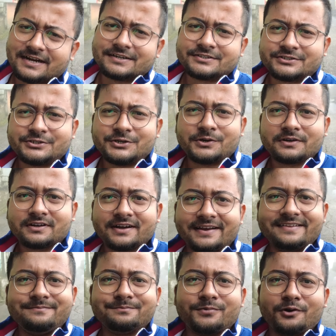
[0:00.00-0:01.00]
কার্শিয়ং
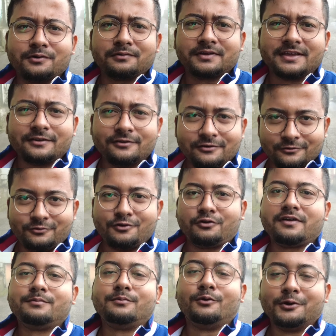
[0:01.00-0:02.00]
কালিম্পং এগুলো ঘুরে
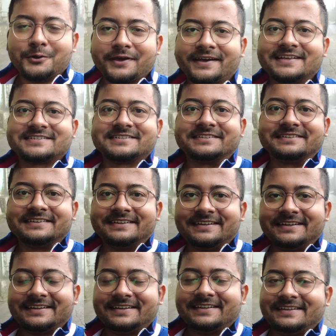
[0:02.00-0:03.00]
ঘুরে বোর হয়ে গেছেন
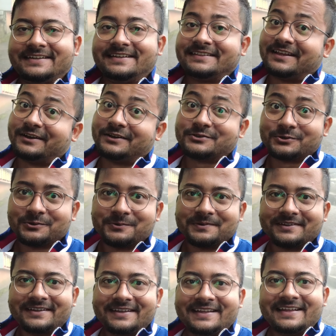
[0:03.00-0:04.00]
তাহলে চলুন
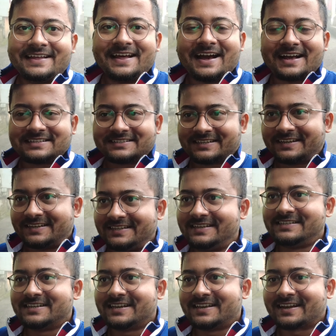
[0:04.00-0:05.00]
আজকে
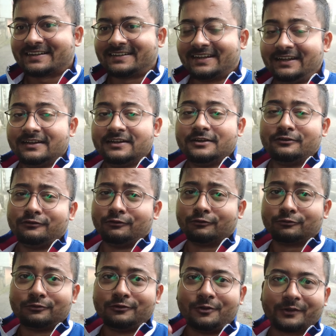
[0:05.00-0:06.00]
নিয়ে যাই একটা
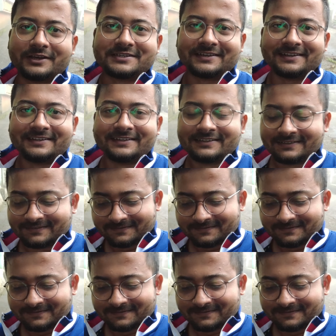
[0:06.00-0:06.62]
নতুন লোকেশানে